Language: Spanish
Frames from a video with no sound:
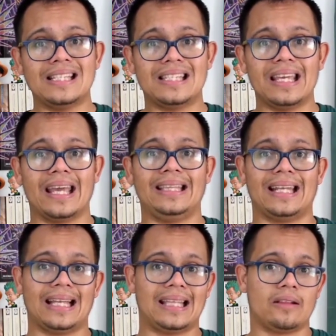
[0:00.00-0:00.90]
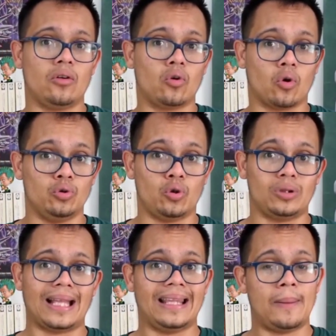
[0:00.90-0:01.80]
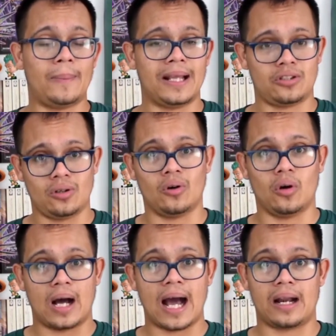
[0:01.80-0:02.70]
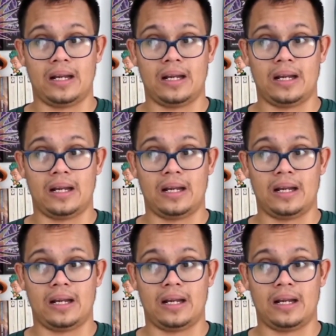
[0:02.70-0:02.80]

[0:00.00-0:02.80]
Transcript: sigue tratando con total desprecio a